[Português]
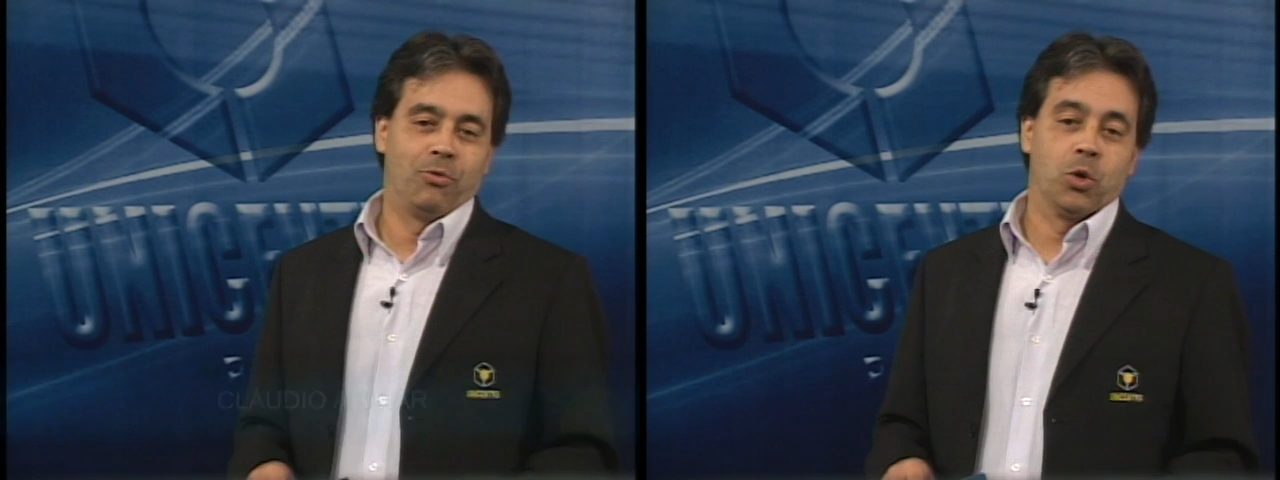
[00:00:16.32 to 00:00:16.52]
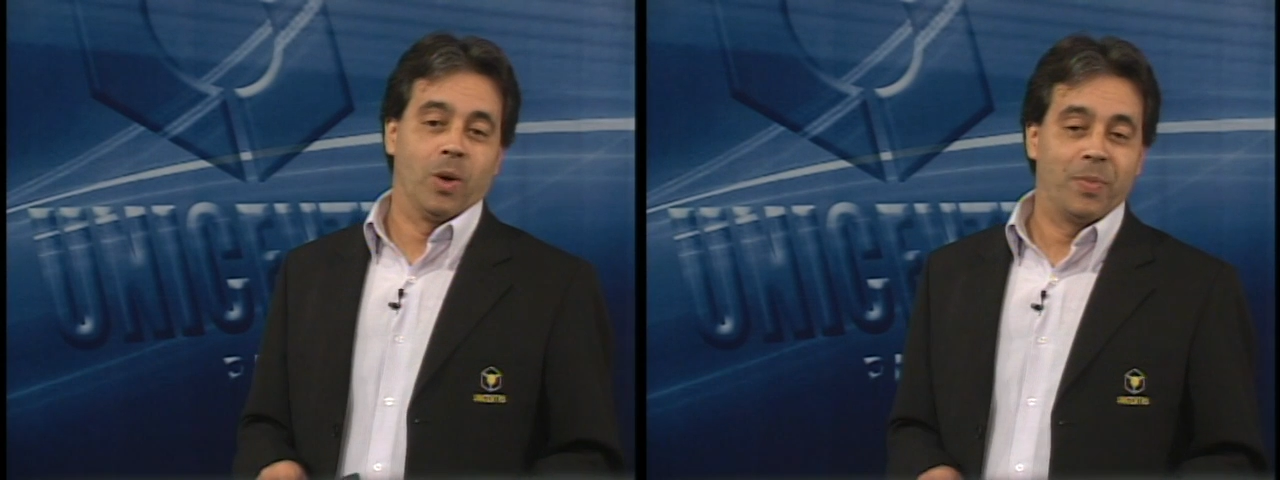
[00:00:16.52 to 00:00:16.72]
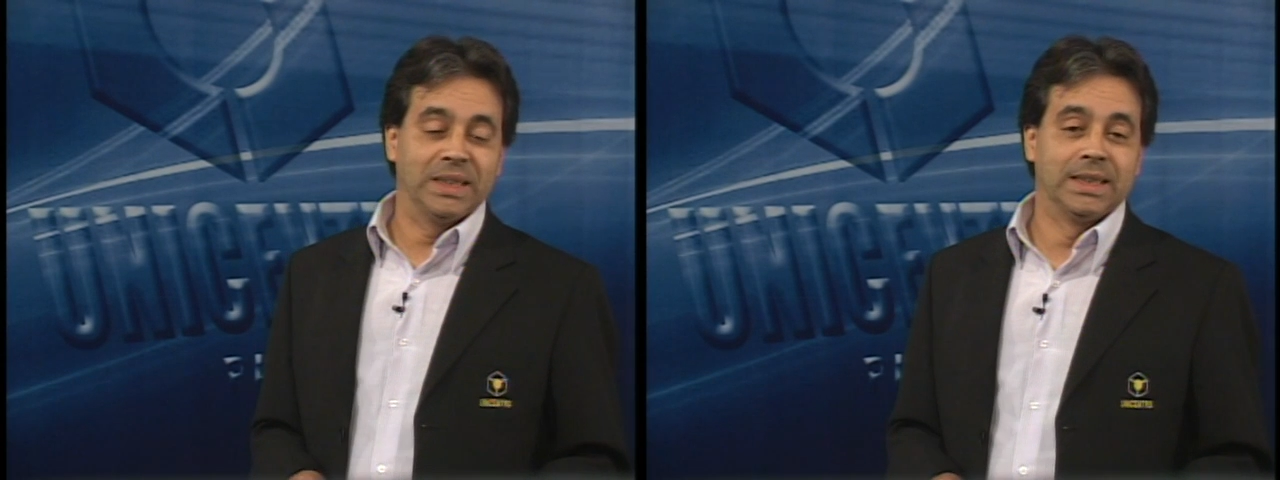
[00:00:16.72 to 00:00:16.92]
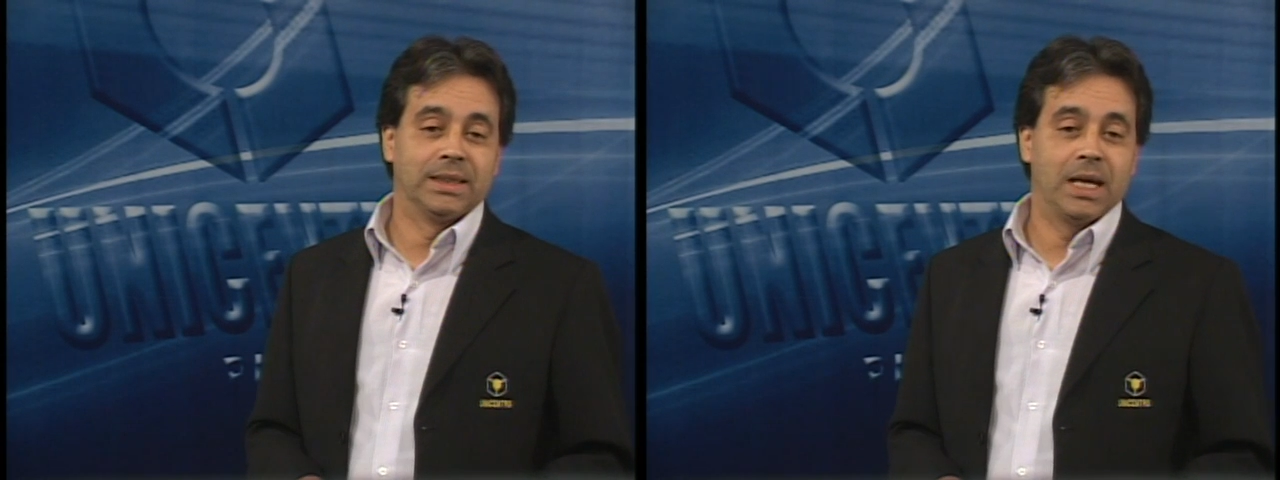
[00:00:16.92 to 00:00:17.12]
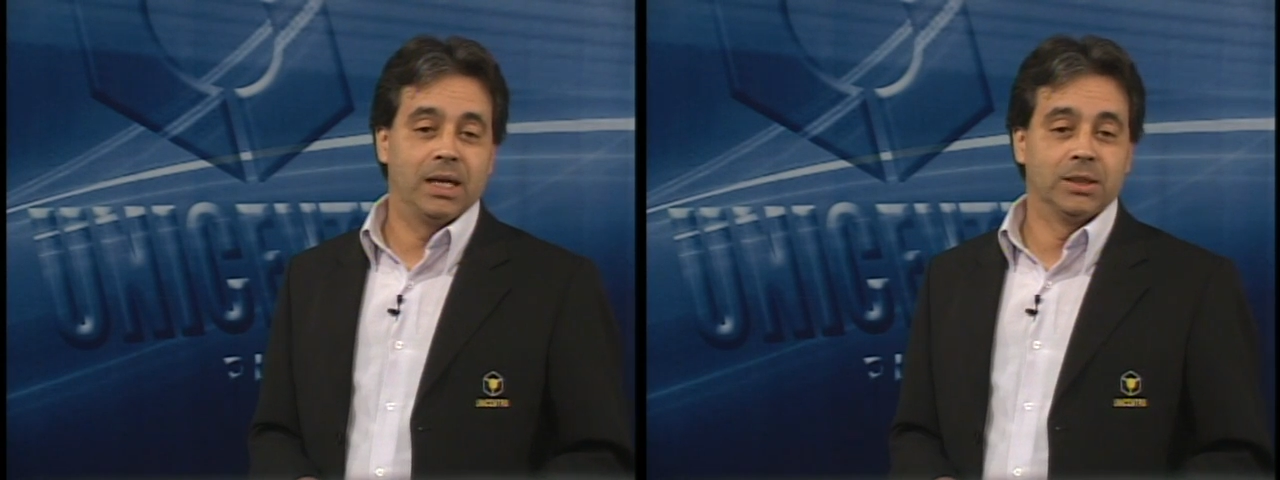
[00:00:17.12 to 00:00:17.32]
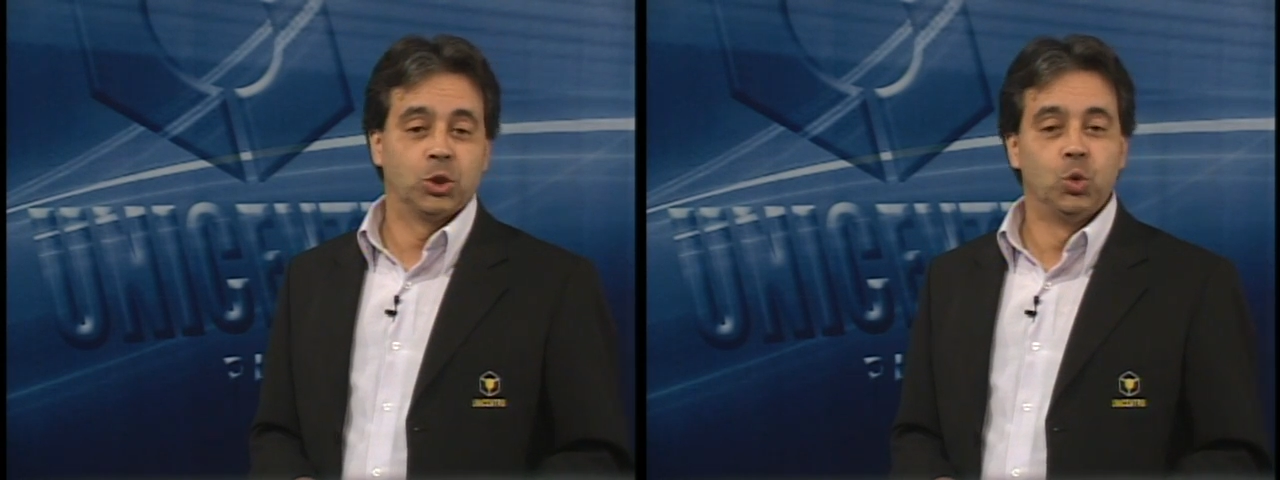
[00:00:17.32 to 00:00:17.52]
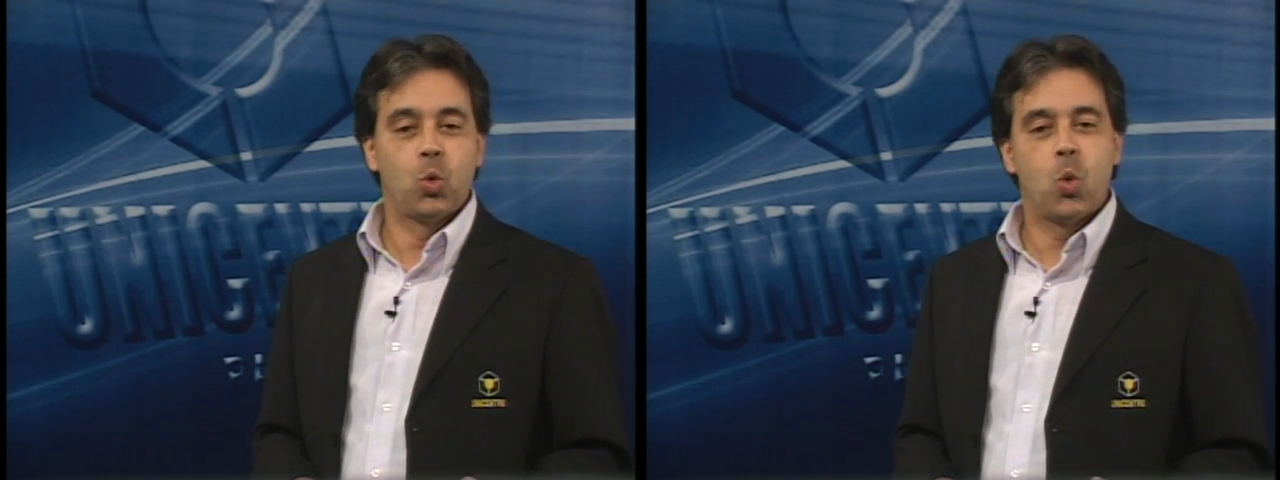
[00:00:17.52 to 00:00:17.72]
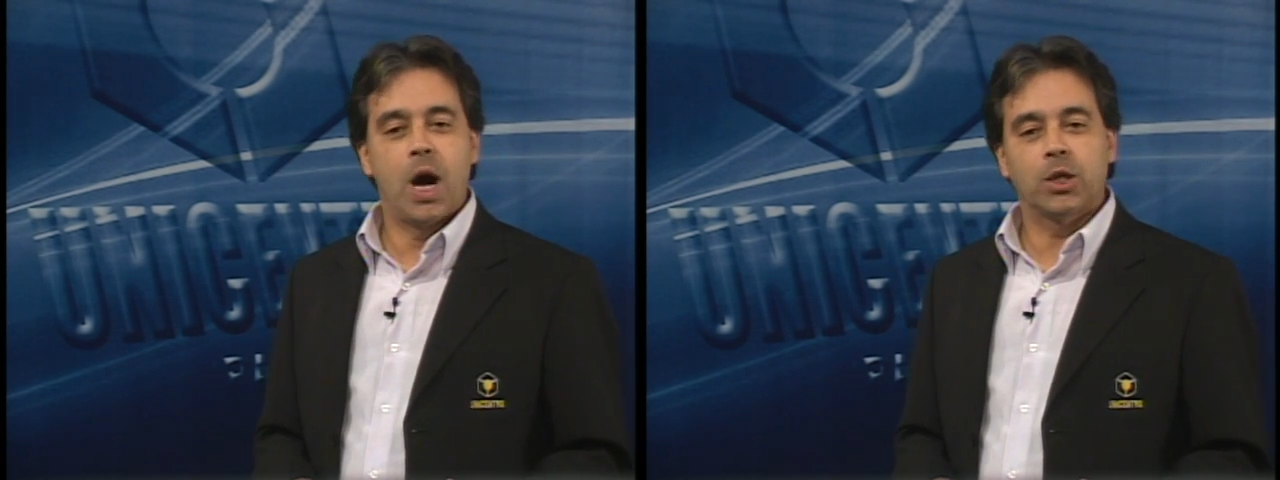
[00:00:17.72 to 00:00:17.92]
foram apresentadas no
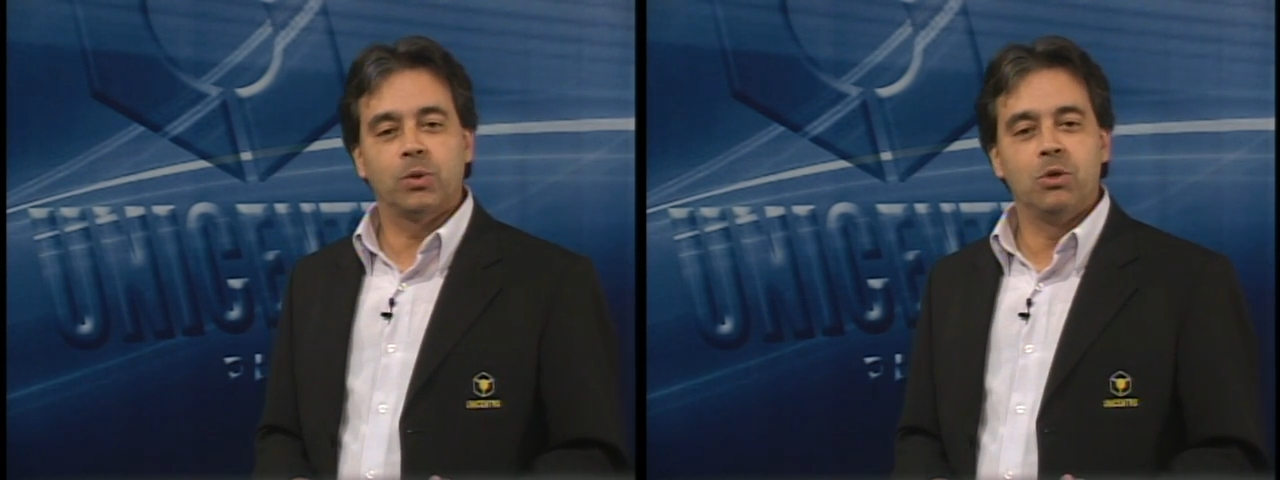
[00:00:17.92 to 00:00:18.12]
quarto